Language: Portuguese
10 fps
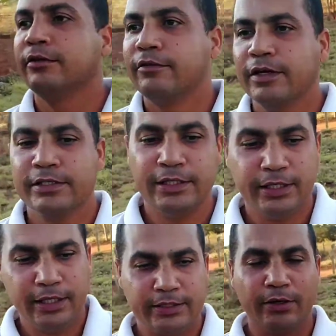
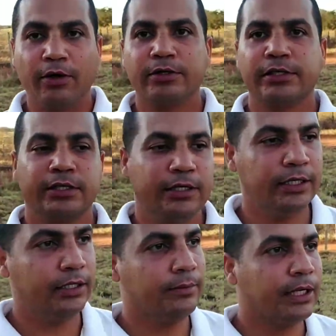Fazer as roças
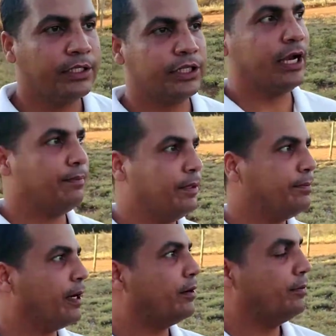aqui, manga de capim
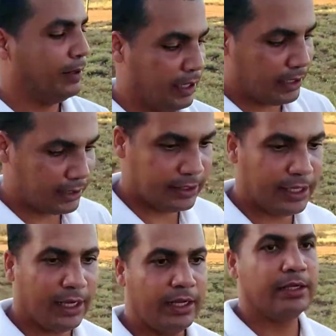para
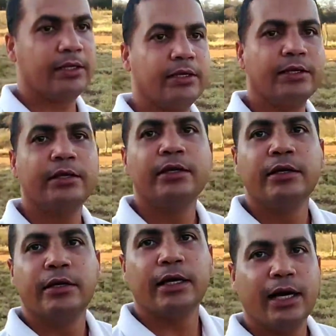criar
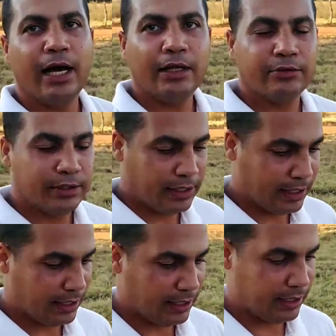gado, cria
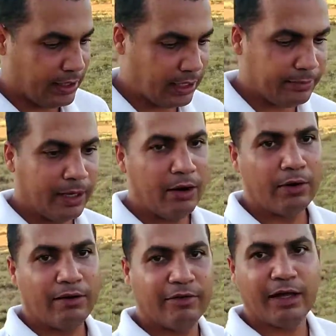é animal,
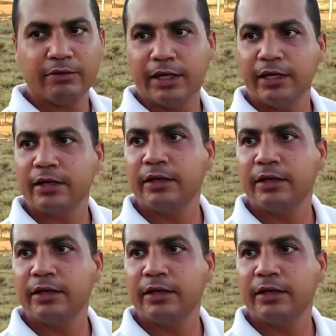cavalo, né?